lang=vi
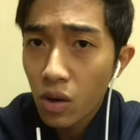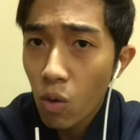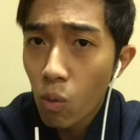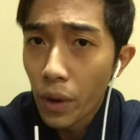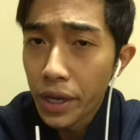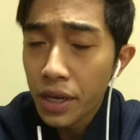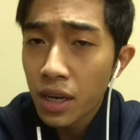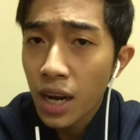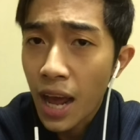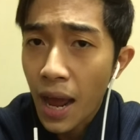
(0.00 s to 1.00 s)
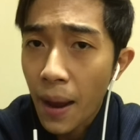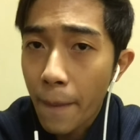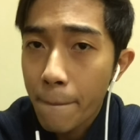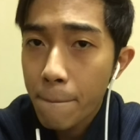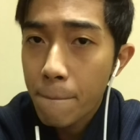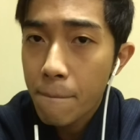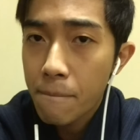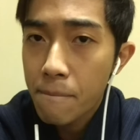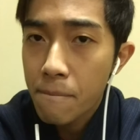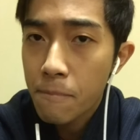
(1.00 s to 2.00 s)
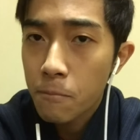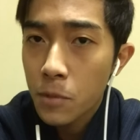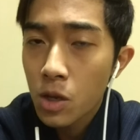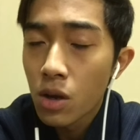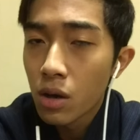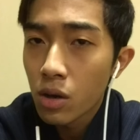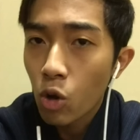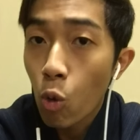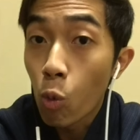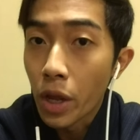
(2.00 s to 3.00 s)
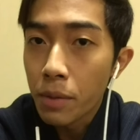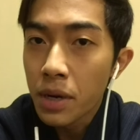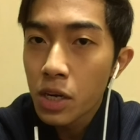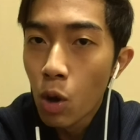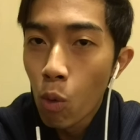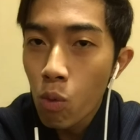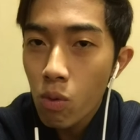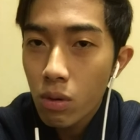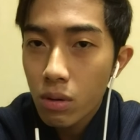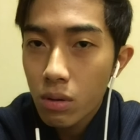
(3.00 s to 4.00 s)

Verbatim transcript: con quỷ đó là con quỷ bích đú